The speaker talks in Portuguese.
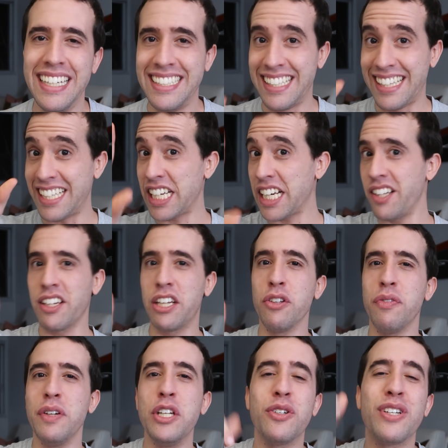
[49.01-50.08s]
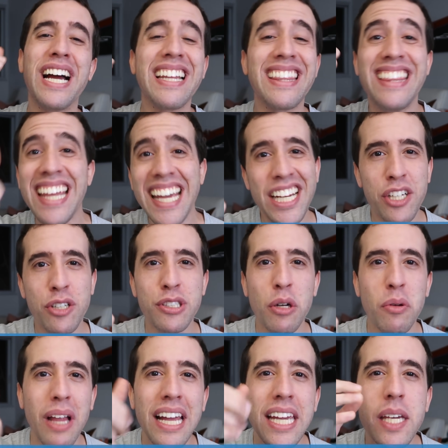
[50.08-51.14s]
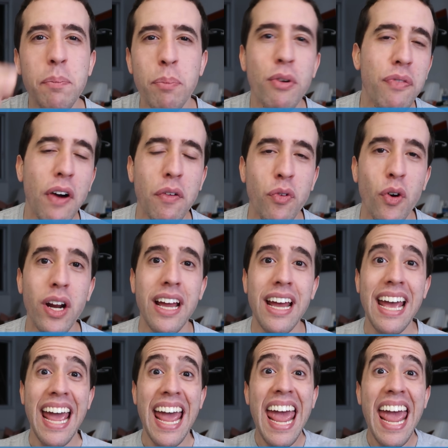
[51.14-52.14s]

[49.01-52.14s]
Você está chegando aqui no vídeo? Já deixa o seu like, por favor.